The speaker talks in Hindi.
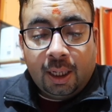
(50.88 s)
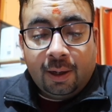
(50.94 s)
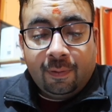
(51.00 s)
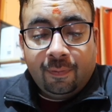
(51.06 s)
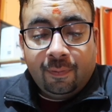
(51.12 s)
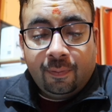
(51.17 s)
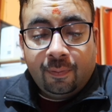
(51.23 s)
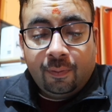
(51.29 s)

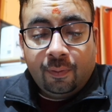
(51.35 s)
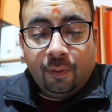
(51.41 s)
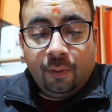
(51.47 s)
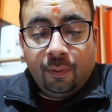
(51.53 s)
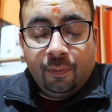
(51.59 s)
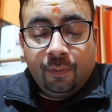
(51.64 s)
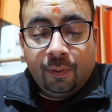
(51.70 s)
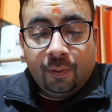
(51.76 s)

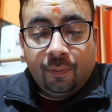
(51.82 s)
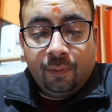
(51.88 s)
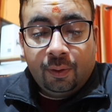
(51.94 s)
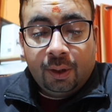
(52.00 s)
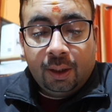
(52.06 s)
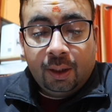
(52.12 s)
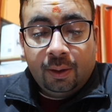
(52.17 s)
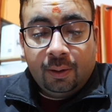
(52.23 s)

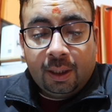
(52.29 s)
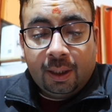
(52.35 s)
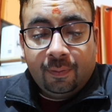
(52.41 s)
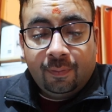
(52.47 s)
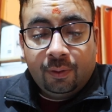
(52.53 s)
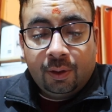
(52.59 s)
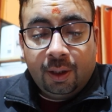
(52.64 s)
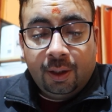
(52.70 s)
f450
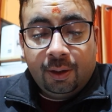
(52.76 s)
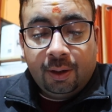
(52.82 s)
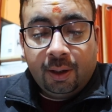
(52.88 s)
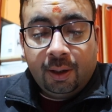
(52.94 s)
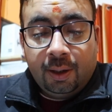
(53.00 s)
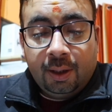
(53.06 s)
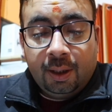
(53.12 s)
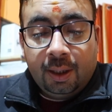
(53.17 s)

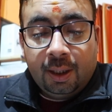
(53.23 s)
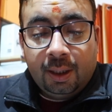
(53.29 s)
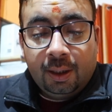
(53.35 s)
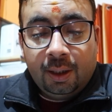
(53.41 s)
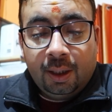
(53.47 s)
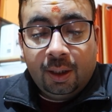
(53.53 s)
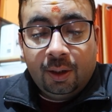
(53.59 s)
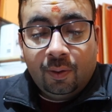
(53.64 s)
f330
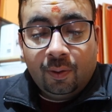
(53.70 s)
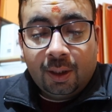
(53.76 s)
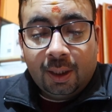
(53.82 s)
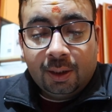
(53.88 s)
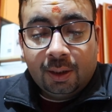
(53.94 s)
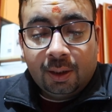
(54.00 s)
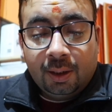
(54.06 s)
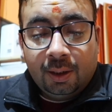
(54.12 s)
and need to
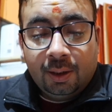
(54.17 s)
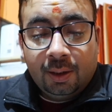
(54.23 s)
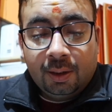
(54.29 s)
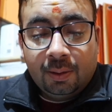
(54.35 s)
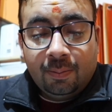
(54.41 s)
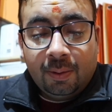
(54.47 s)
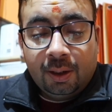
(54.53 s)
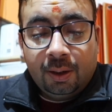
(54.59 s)
test in
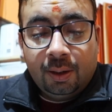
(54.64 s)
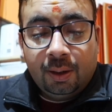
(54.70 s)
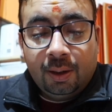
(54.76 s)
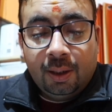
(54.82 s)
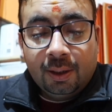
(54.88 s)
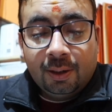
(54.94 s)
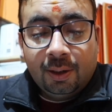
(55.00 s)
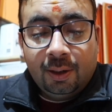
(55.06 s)
this but
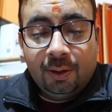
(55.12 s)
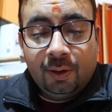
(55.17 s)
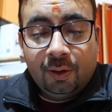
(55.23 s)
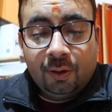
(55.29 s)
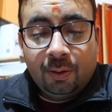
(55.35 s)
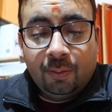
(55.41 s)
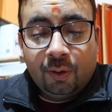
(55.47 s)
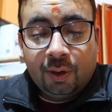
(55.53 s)
does the
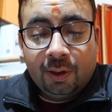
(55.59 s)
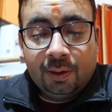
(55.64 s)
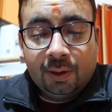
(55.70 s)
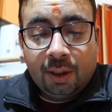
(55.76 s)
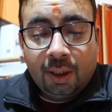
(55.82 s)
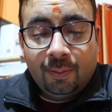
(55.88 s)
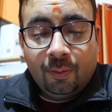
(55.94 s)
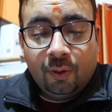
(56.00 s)
resistion
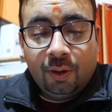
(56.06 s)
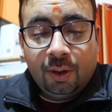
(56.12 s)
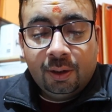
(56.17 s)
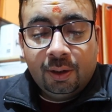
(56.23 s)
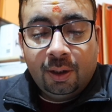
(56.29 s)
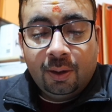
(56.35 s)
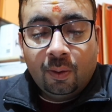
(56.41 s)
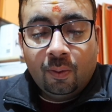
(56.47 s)
process same or
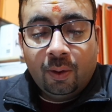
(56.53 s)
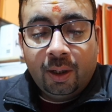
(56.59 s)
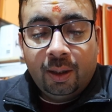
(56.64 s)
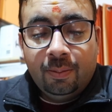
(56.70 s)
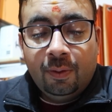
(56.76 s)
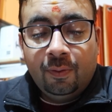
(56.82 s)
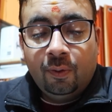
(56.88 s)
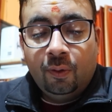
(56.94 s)
does it
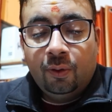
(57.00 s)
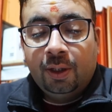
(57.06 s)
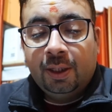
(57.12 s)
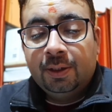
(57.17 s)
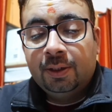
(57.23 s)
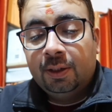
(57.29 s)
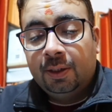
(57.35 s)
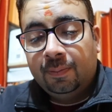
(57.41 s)
required before
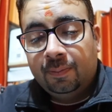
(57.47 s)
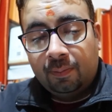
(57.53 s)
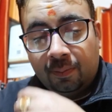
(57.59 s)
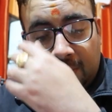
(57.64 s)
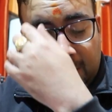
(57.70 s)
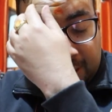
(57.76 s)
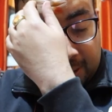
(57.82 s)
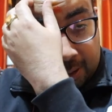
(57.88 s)
testing
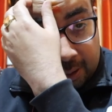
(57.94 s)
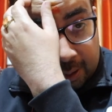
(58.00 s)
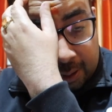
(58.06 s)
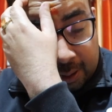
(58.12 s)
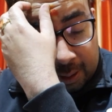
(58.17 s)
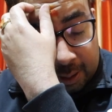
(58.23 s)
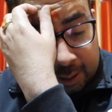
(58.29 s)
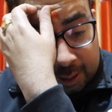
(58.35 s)

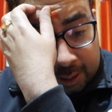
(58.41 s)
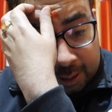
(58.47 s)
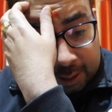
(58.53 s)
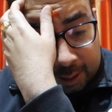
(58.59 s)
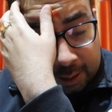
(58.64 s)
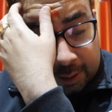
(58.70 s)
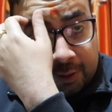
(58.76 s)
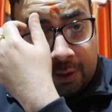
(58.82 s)

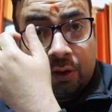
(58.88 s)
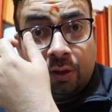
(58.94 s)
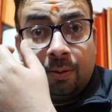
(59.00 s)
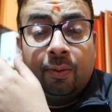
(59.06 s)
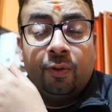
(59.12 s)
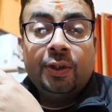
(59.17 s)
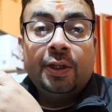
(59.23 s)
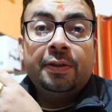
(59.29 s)
the
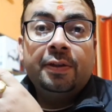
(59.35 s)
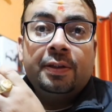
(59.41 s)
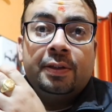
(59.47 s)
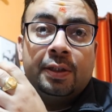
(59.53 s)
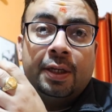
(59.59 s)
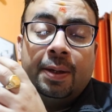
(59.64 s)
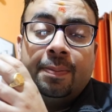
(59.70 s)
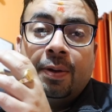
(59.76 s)
resistion process
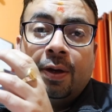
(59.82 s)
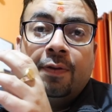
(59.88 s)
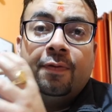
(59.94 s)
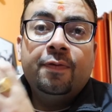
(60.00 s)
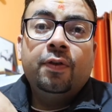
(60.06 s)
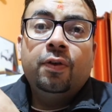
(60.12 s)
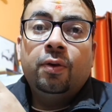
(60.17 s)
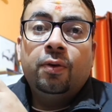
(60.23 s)
is same
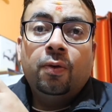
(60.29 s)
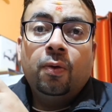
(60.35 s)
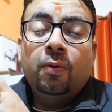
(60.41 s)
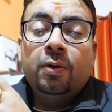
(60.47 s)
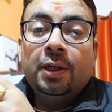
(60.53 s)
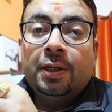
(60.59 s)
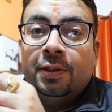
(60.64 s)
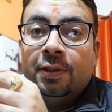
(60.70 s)
if your
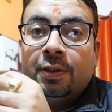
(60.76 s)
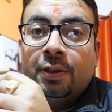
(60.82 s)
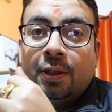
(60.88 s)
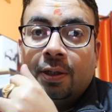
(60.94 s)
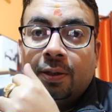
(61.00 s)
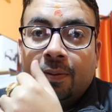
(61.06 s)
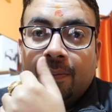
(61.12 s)
drone is